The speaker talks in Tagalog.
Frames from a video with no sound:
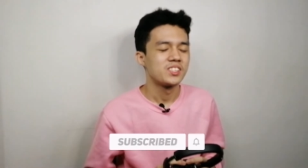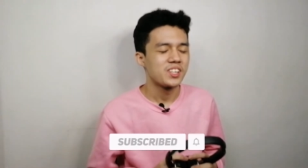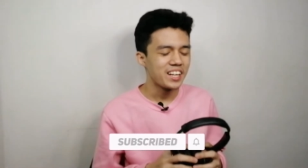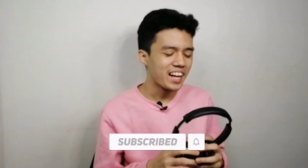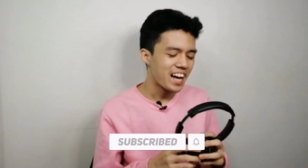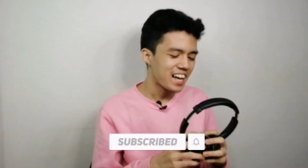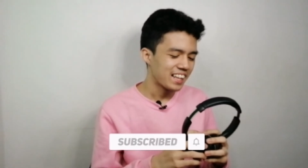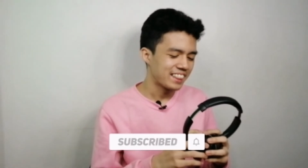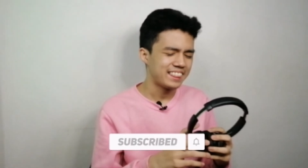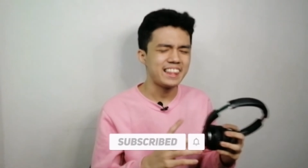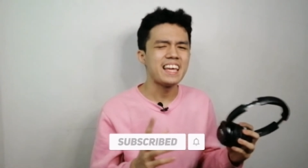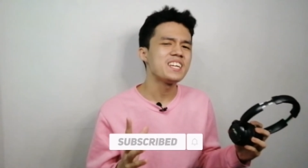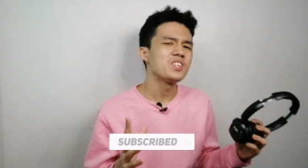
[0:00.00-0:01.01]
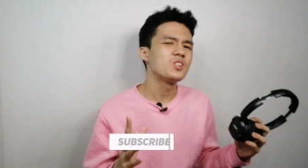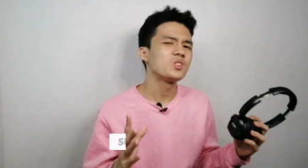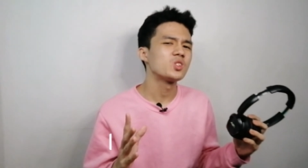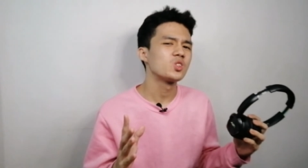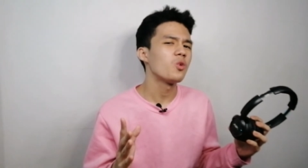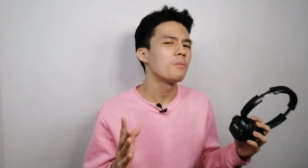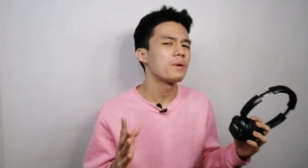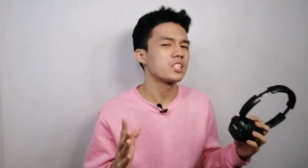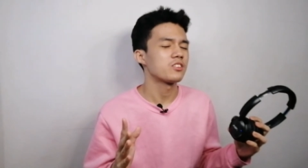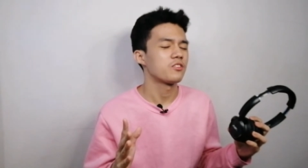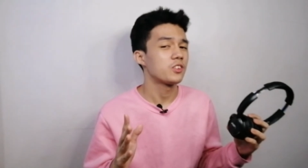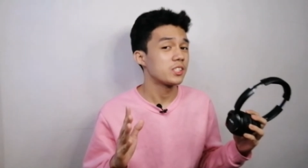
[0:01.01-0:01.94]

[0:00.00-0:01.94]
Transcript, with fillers: So yun na nga, thank you so much